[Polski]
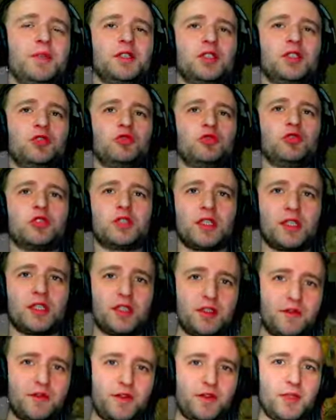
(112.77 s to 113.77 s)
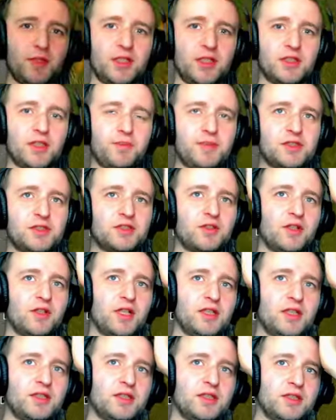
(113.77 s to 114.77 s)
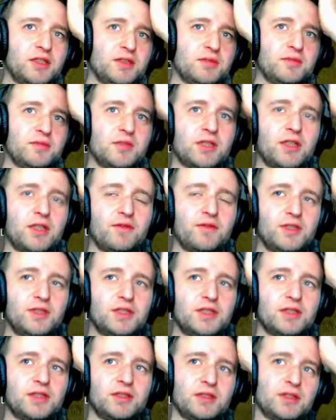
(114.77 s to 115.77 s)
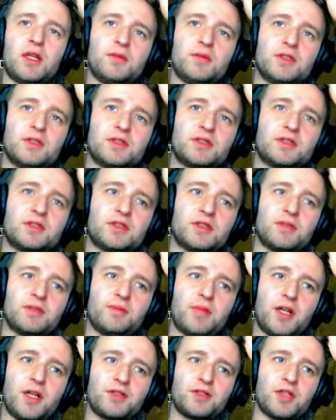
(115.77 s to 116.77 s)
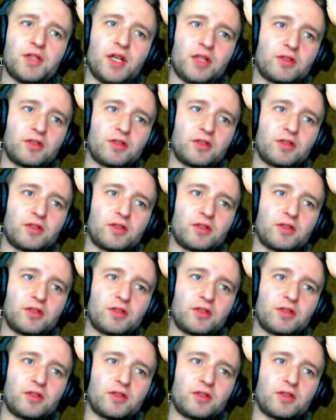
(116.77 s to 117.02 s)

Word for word: będzie będzie dużo takich wymian na pistolety, bo tam widzę, tam jest bardziej